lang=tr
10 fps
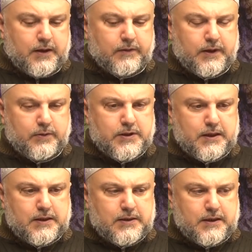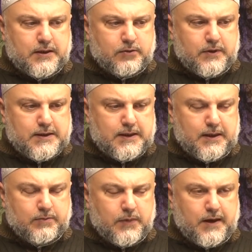Efendimiz aleyhissalatü
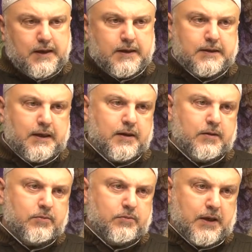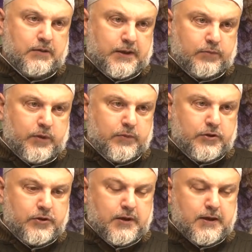vesselam ayakta
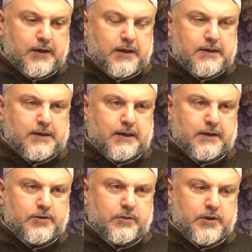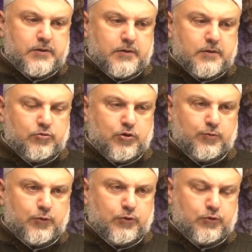bevletmemiş. Sadece bir
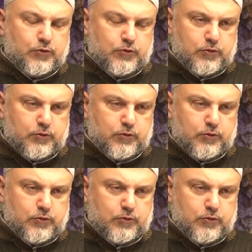çöplük